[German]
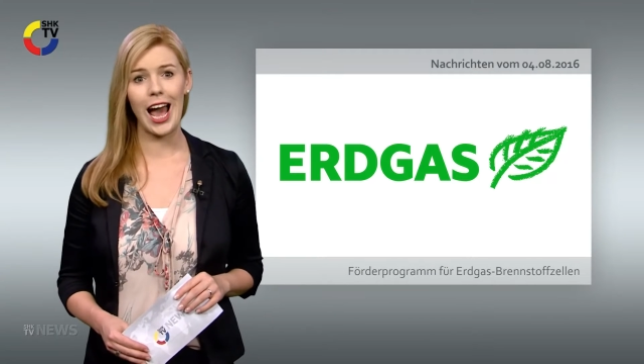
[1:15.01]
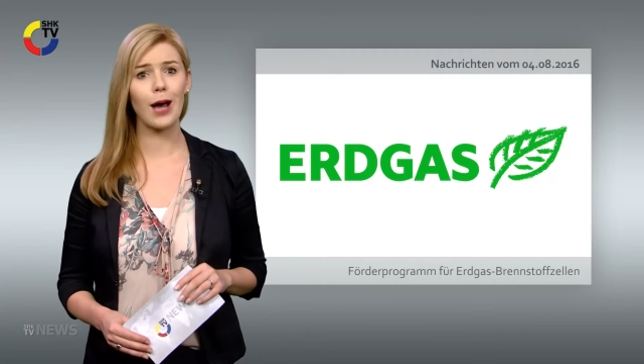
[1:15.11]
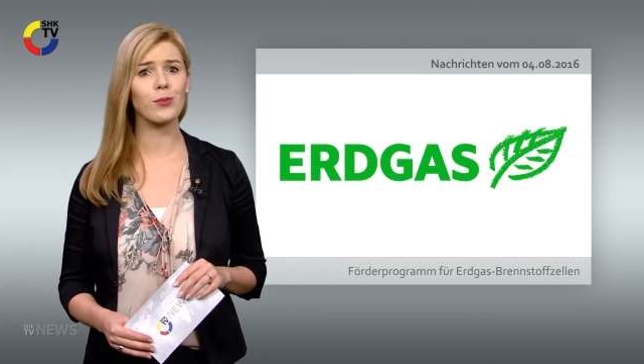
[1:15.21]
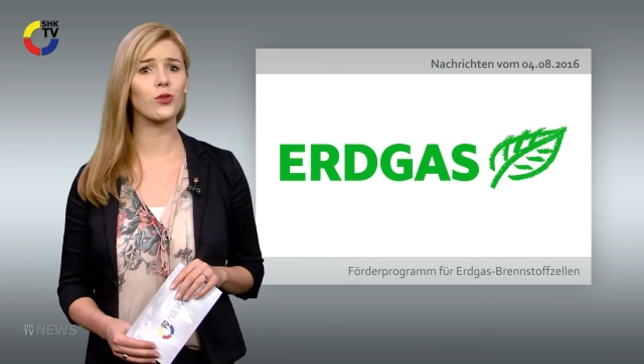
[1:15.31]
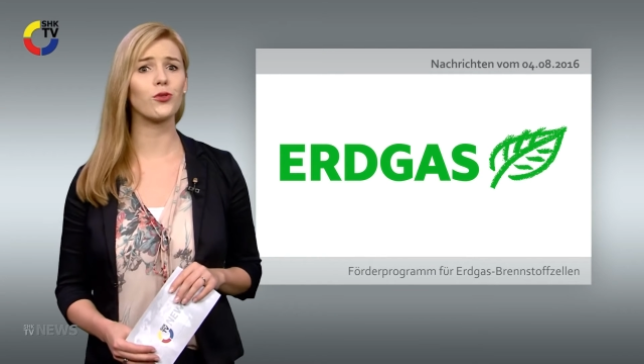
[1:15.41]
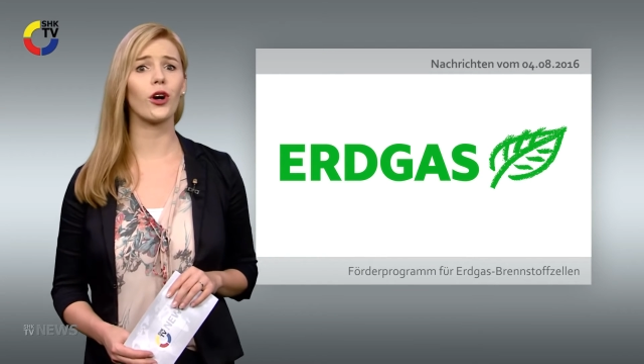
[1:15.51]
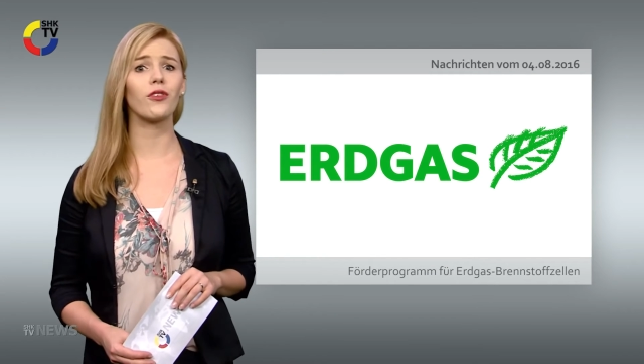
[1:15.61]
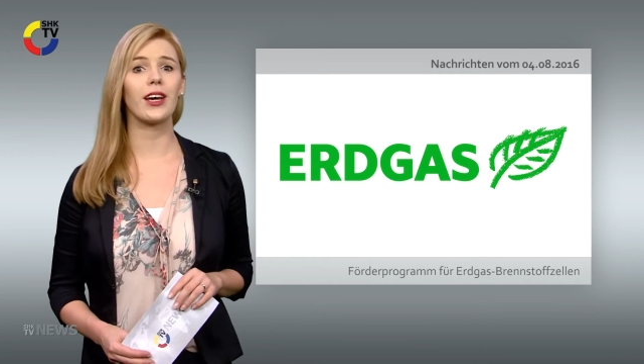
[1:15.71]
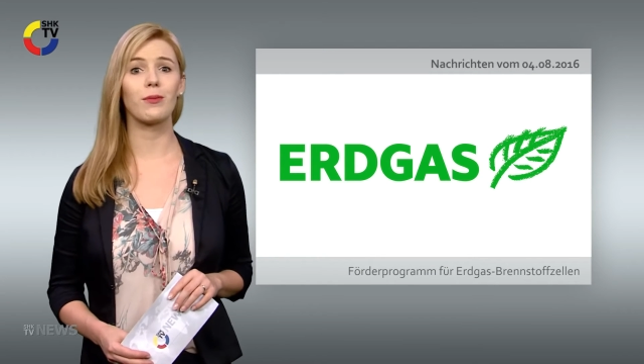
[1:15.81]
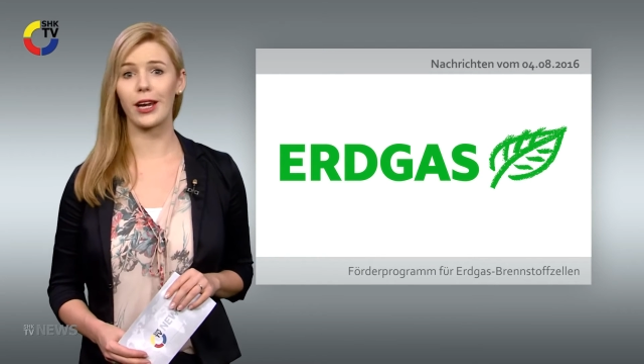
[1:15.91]
Ab sofort
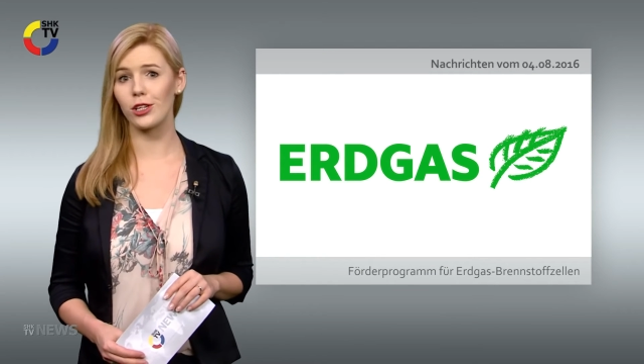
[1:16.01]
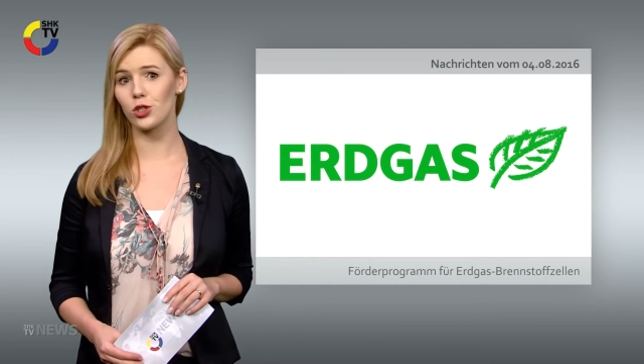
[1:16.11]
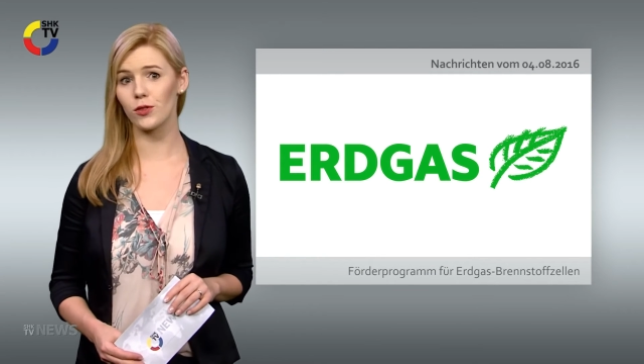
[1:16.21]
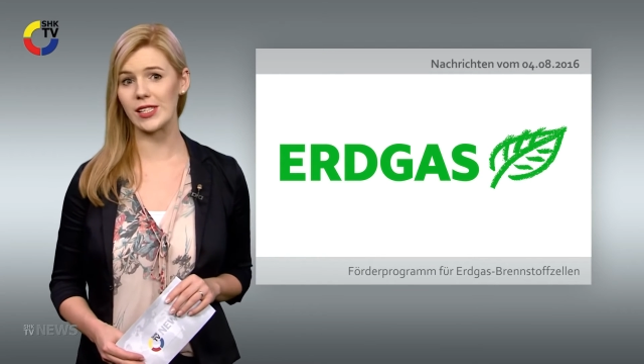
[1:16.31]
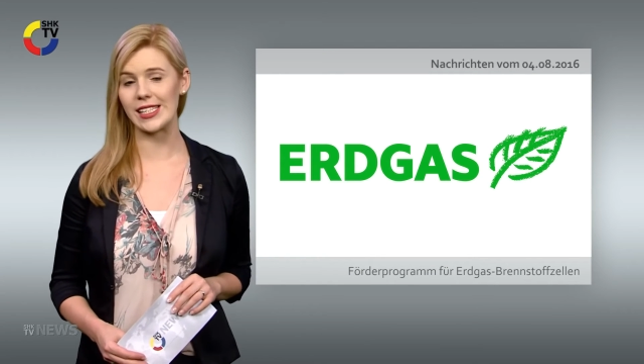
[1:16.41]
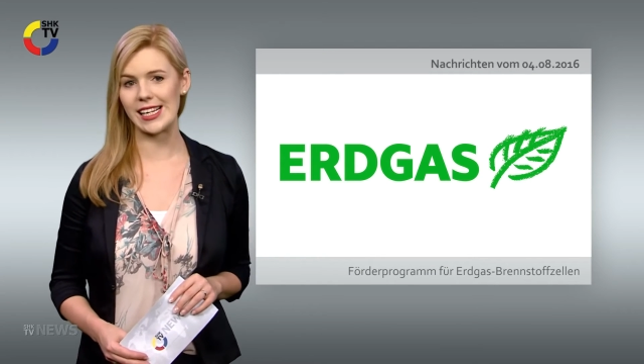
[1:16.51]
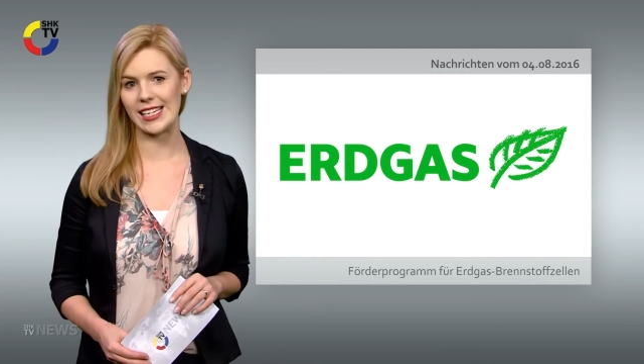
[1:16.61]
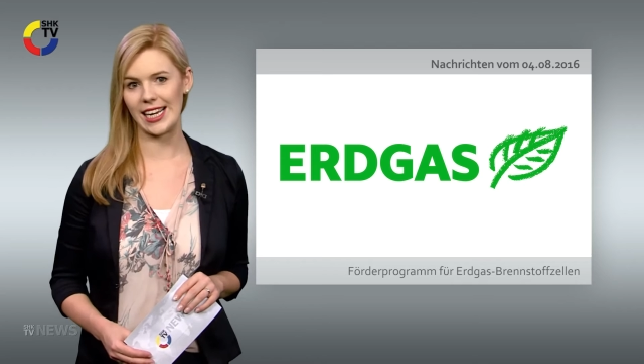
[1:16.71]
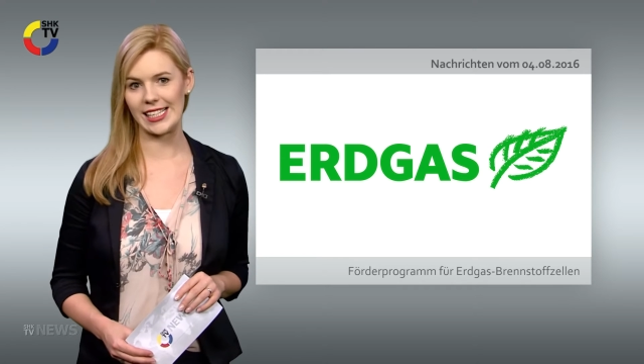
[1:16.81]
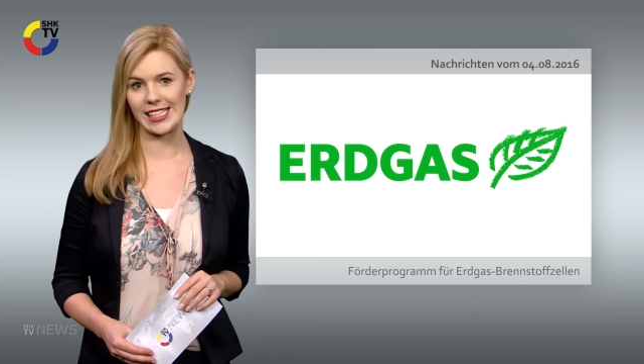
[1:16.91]
werden
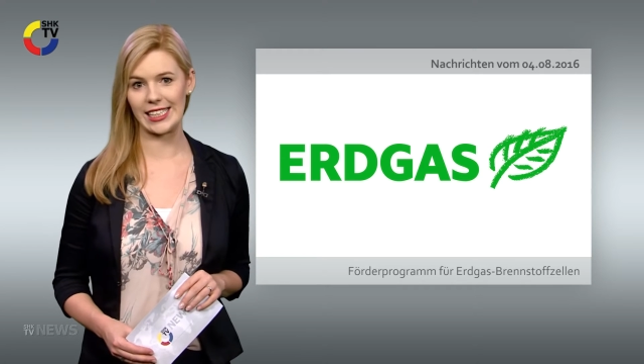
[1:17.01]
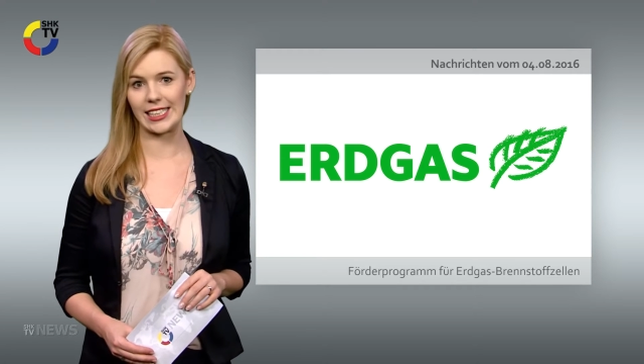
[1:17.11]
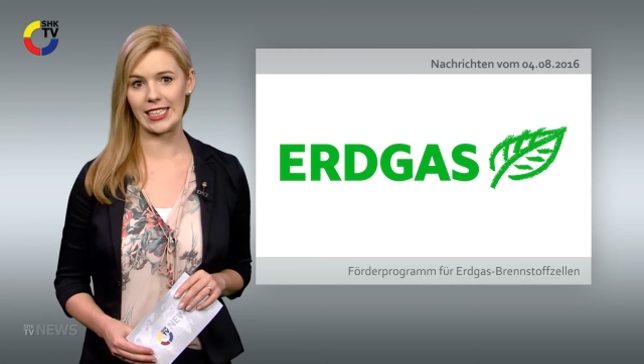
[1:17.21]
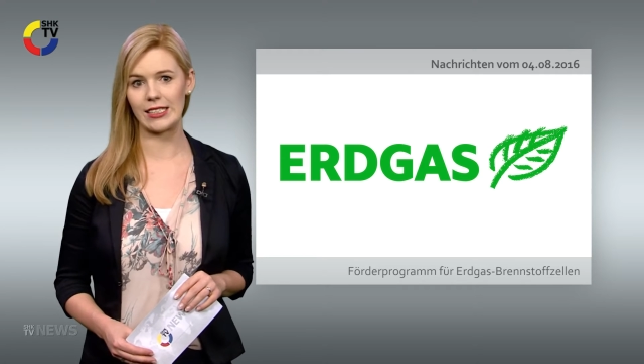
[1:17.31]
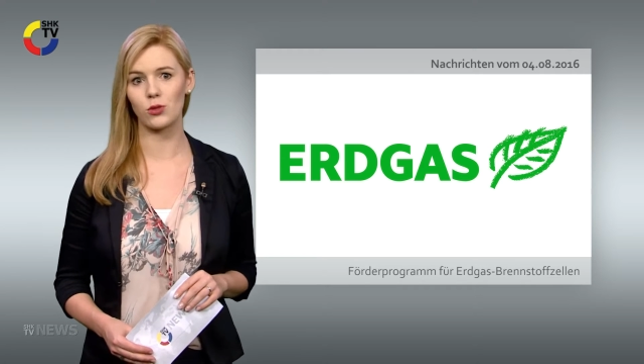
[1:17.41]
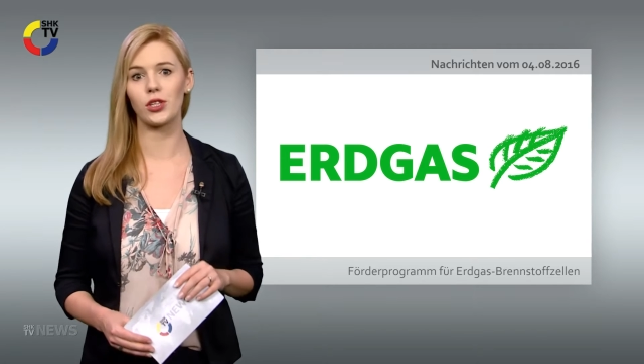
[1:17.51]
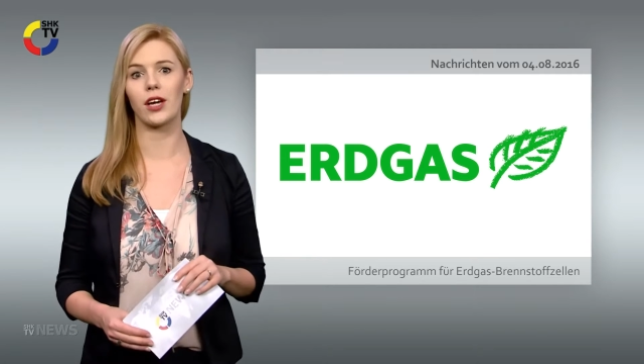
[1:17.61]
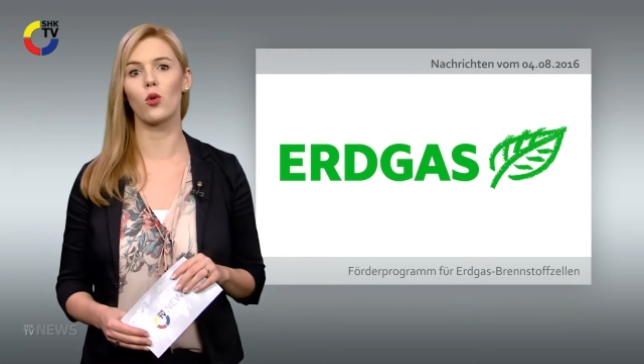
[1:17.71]
Brennstoffzellenheizgeräte durch ein